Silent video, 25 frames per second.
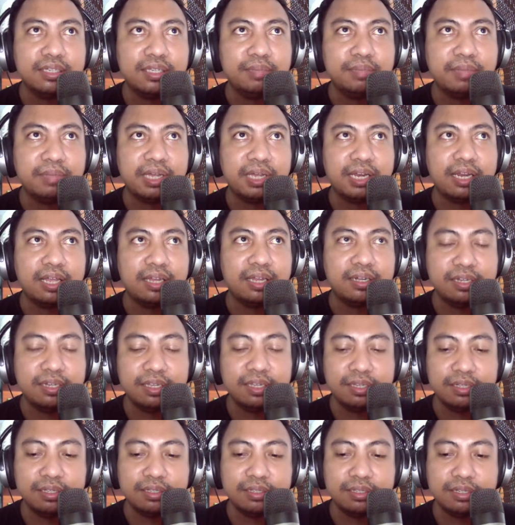email
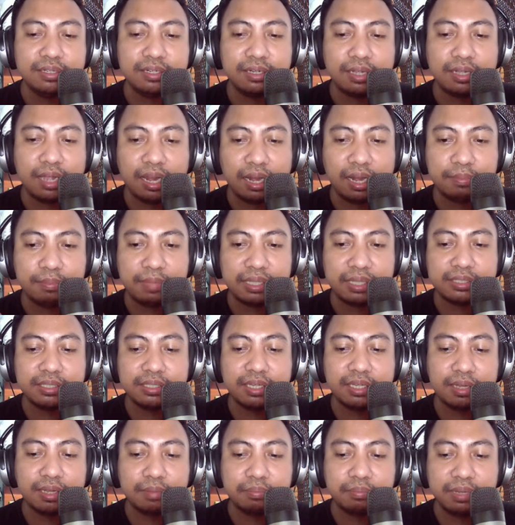Anda,
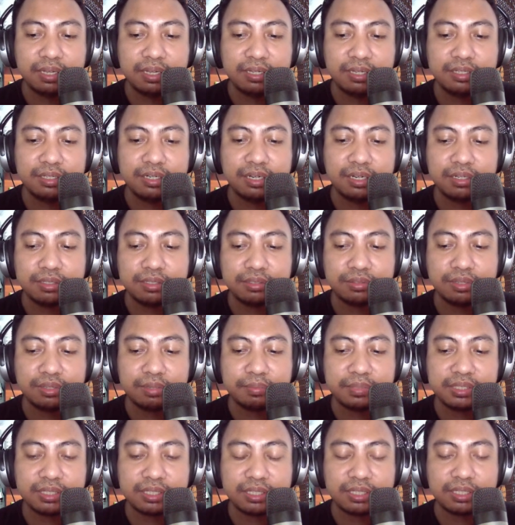alamatnya apa, dan itu
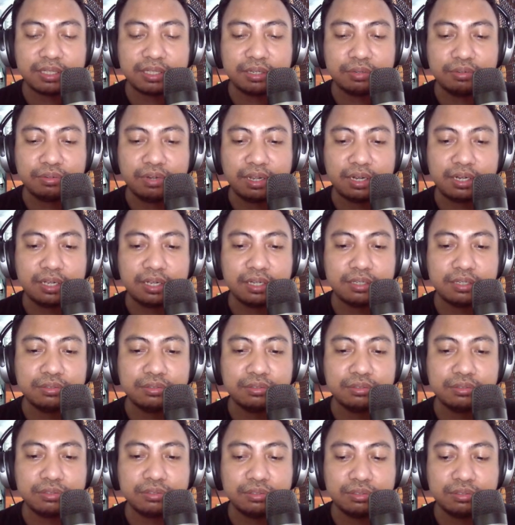yang bisa kita gunakan
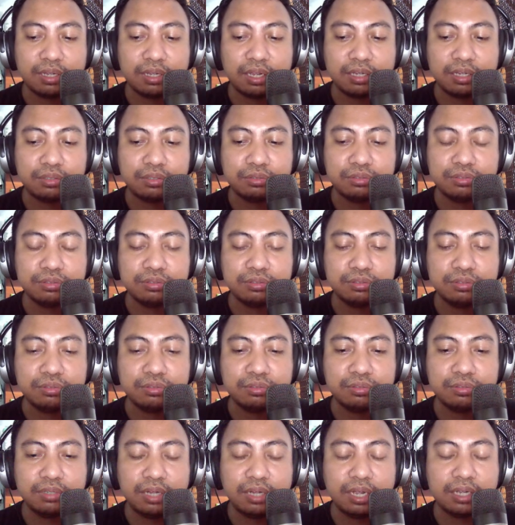untuk akun
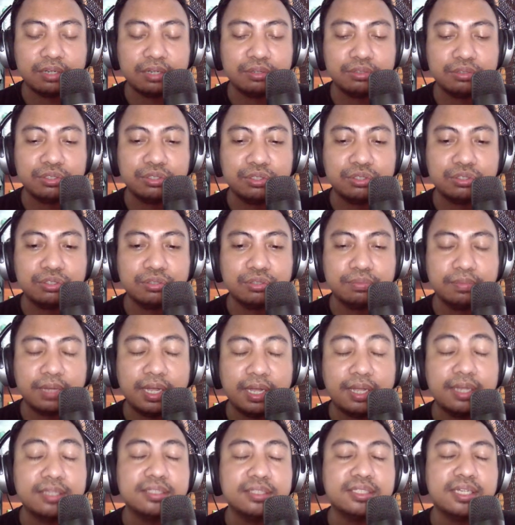Google, akun YouTube,
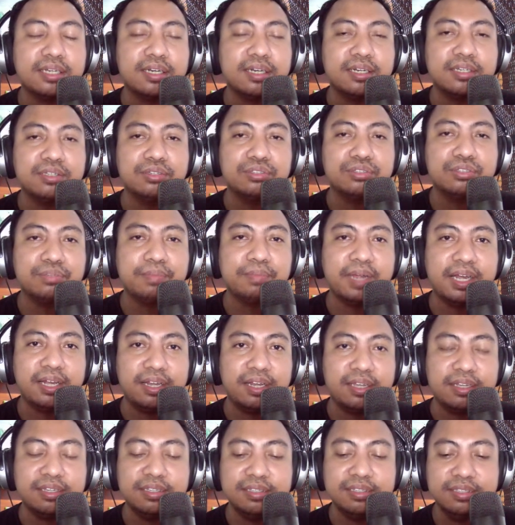eh, channel YouTube
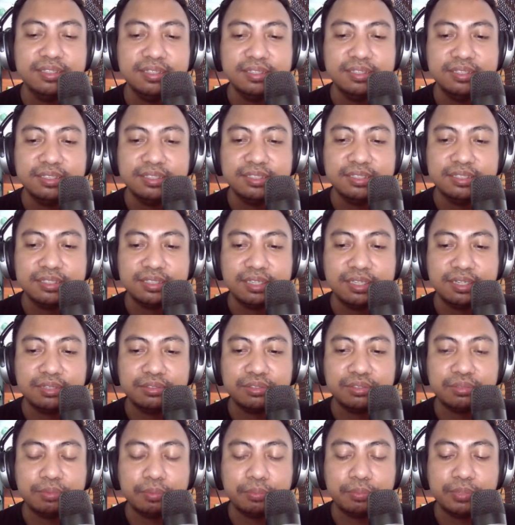Anda. Ya,
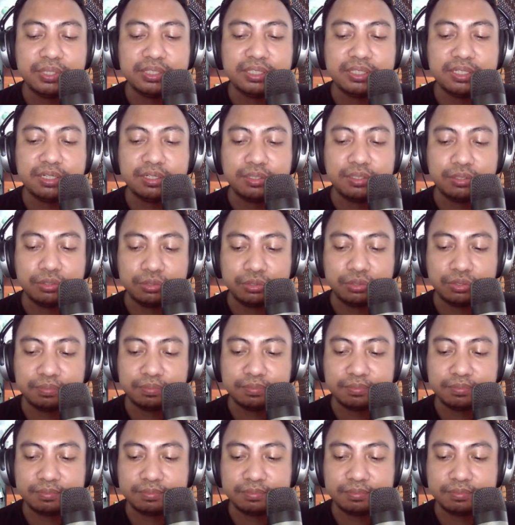untuk membuat channel YouTube.